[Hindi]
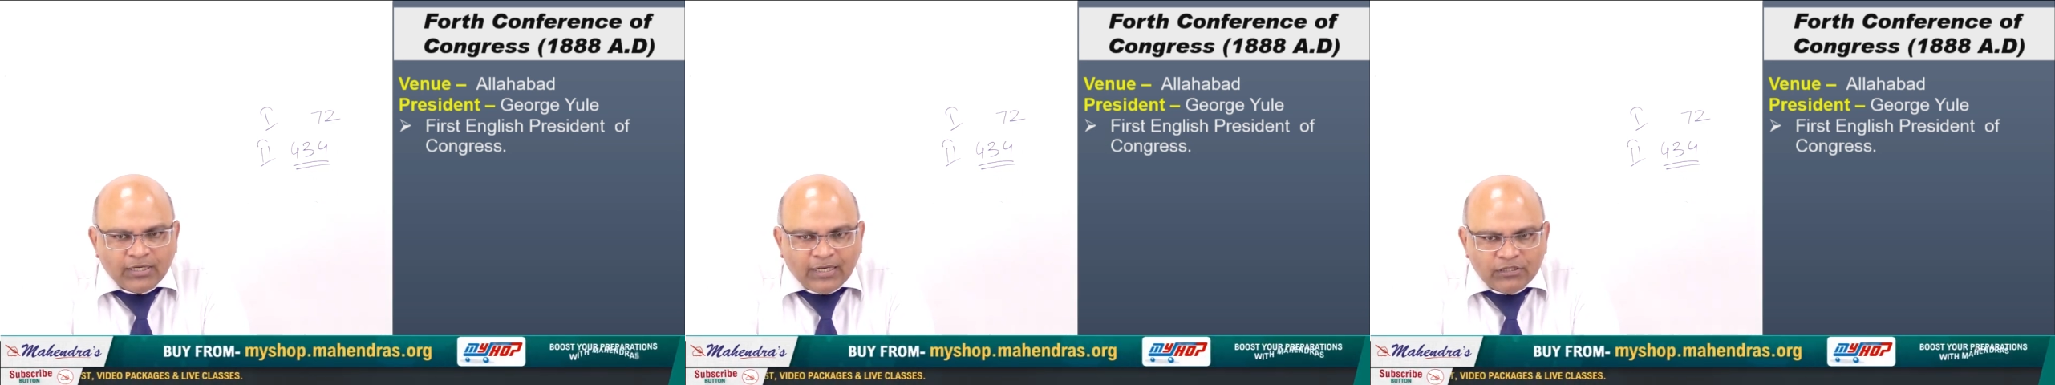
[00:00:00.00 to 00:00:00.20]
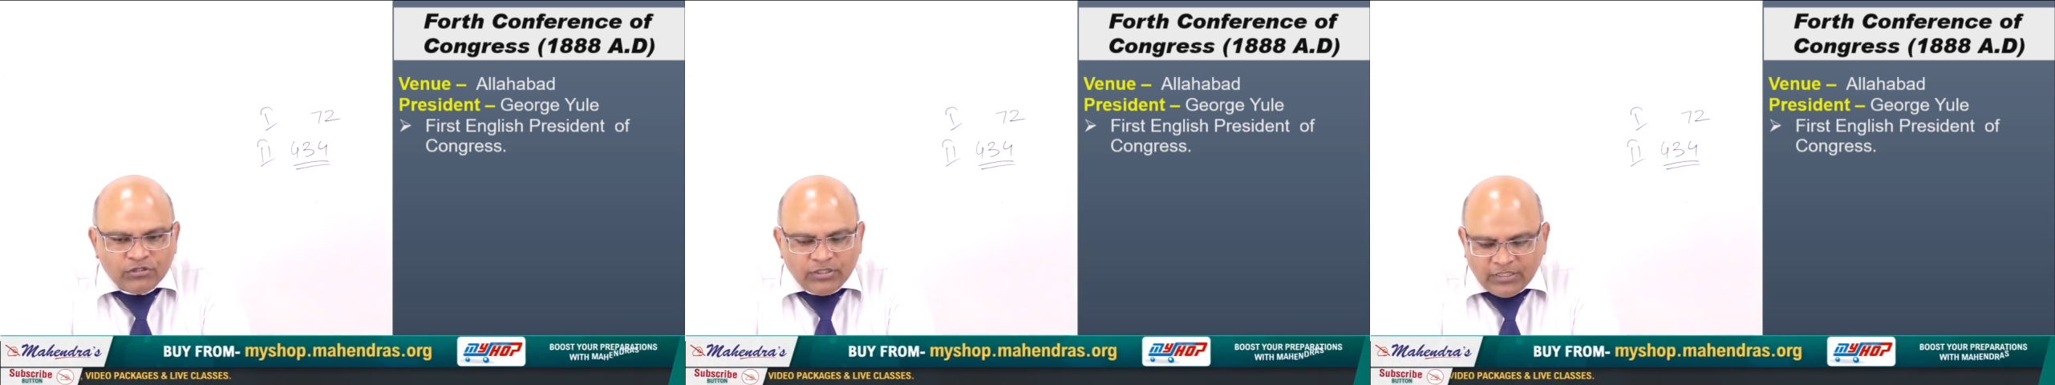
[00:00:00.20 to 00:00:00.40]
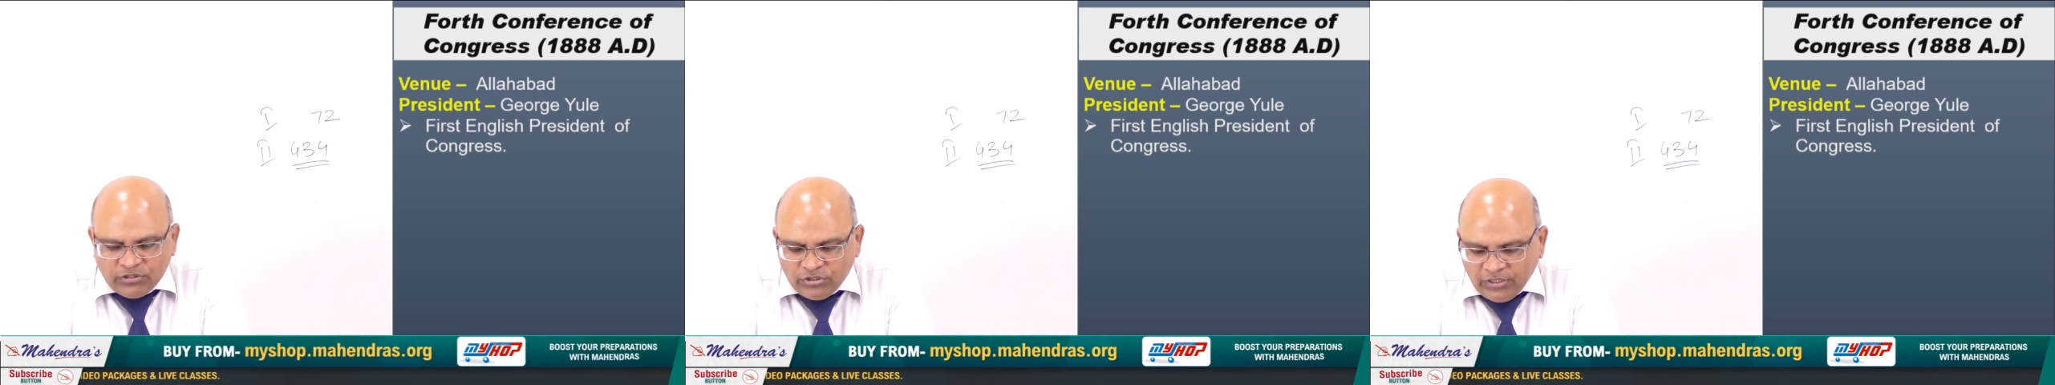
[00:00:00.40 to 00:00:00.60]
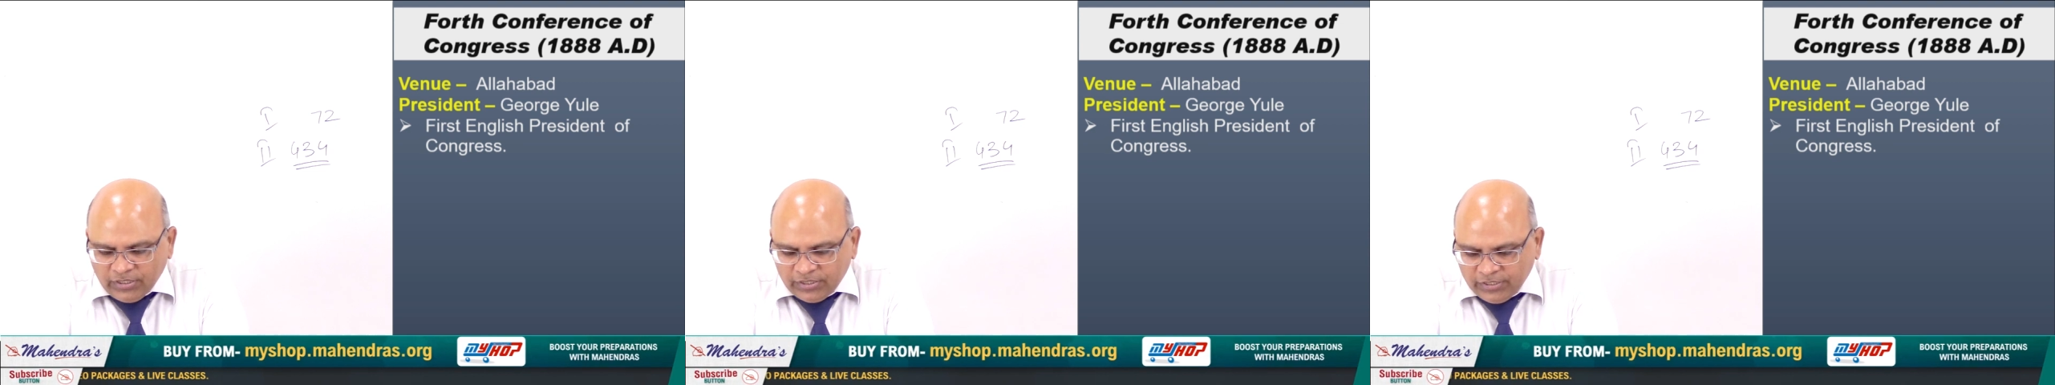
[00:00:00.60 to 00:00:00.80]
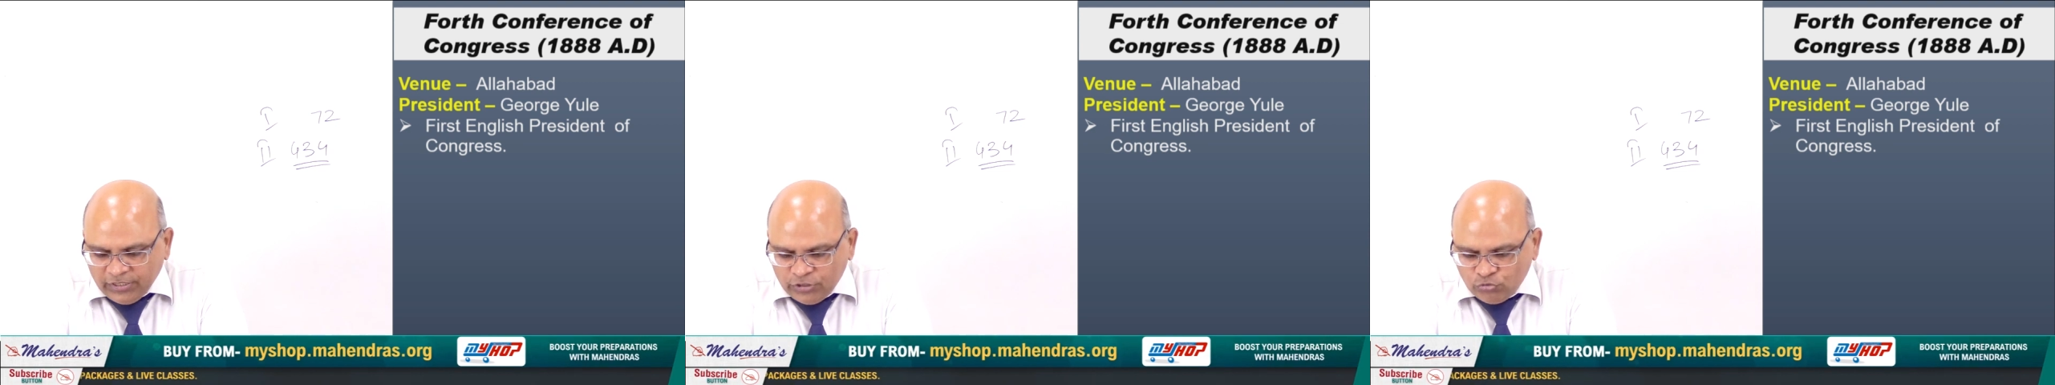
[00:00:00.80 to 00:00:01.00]
तक आते आते
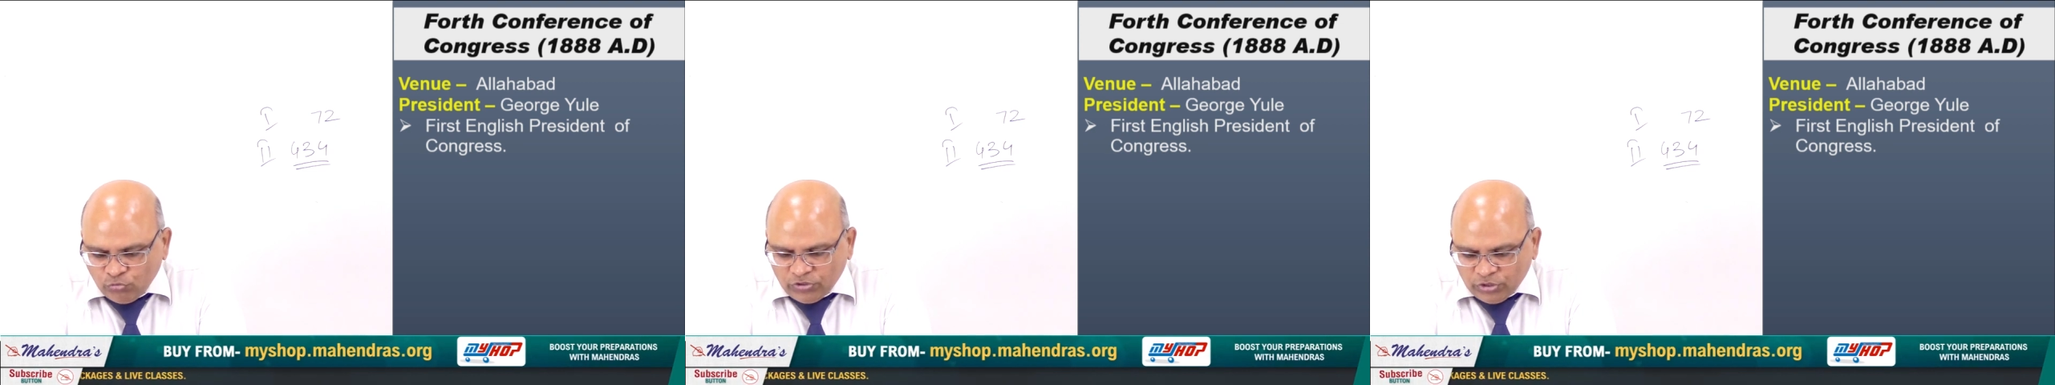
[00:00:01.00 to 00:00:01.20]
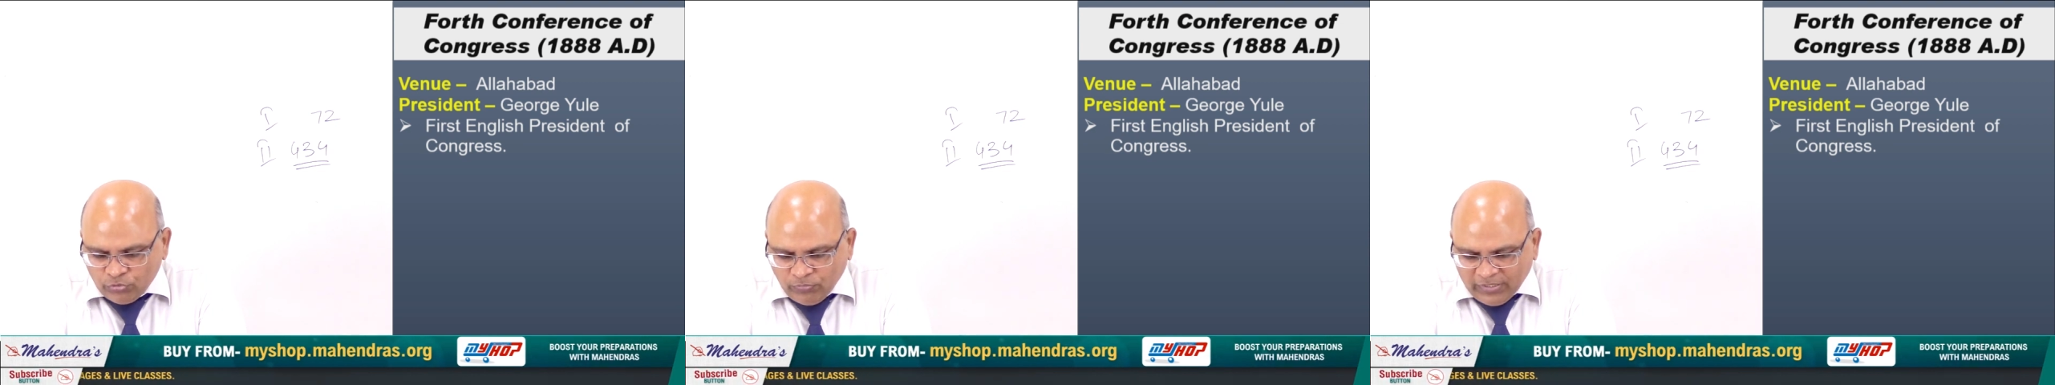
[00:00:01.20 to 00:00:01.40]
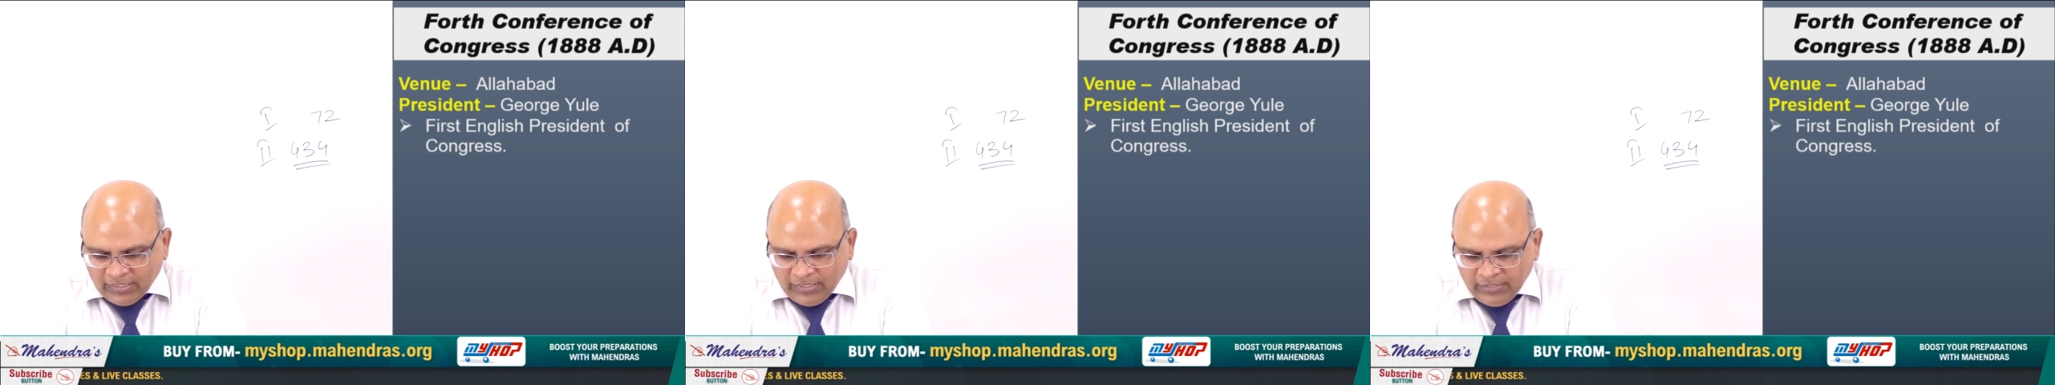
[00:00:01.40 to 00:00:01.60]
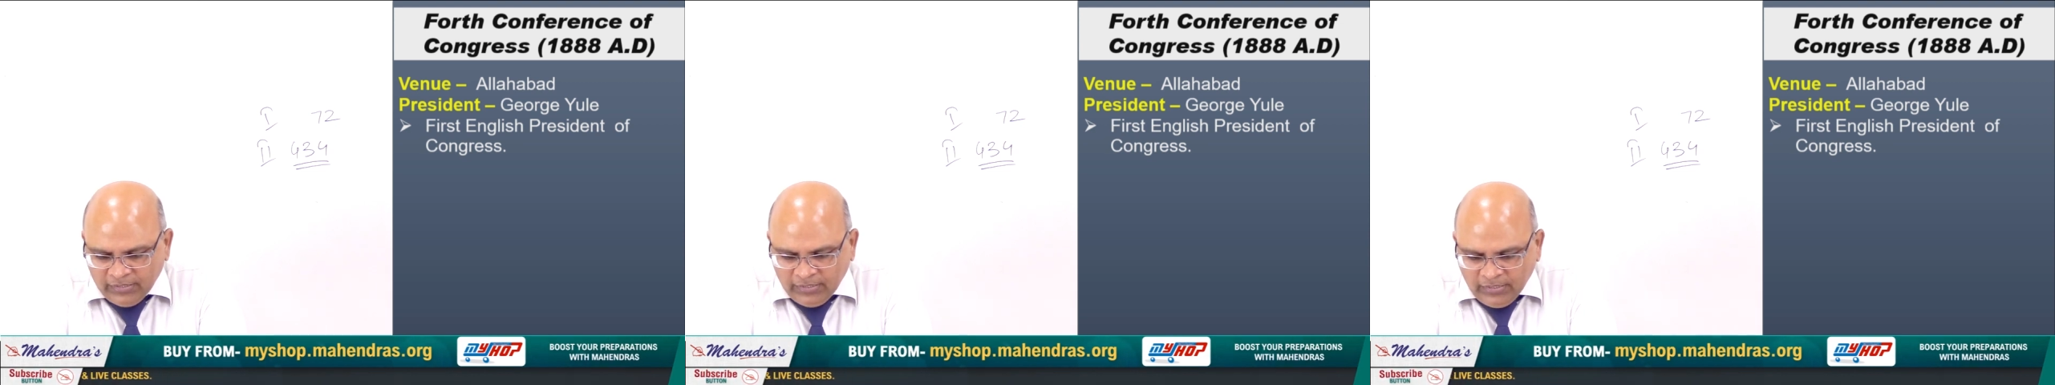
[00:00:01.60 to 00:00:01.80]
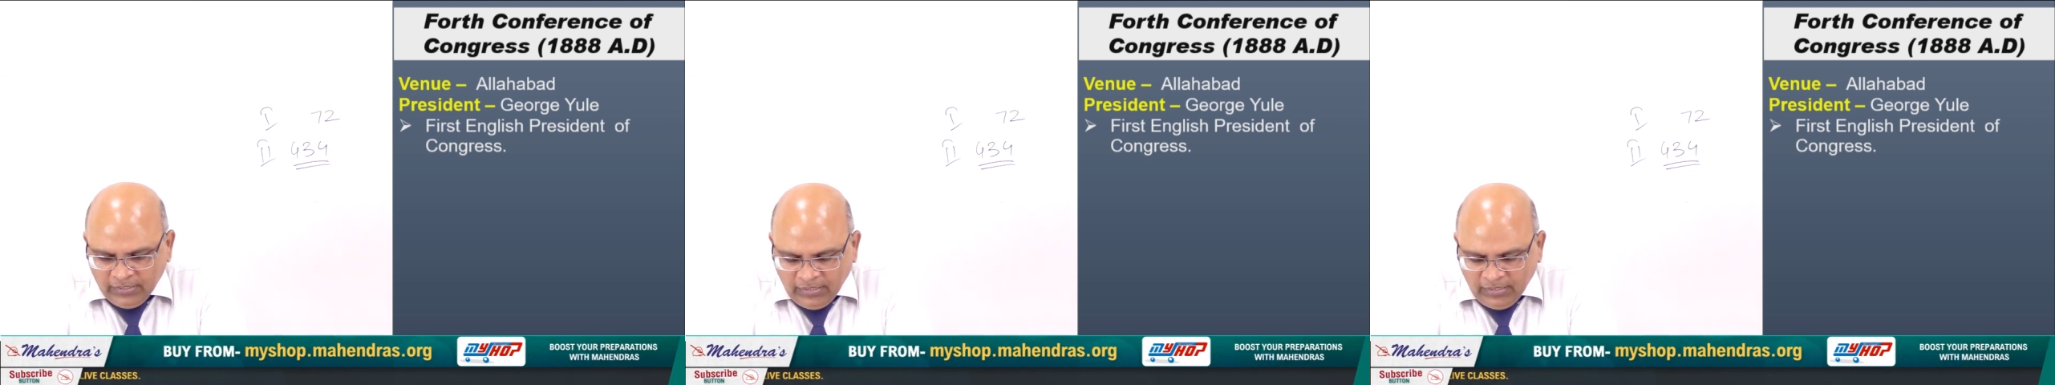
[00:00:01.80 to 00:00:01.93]
अंग्रेज़ों के द्वारा